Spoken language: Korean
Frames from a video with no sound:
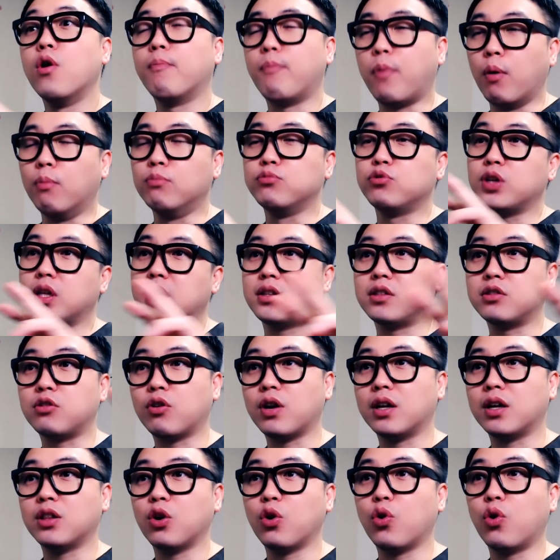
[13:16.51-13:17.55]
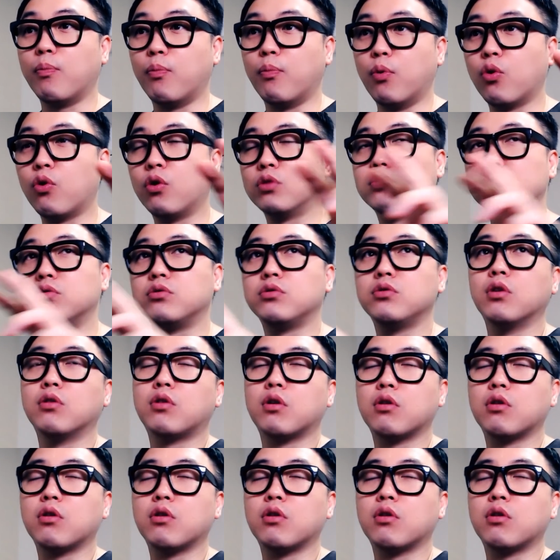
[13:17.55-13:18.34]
범주 안에 들어간다고 보거든요.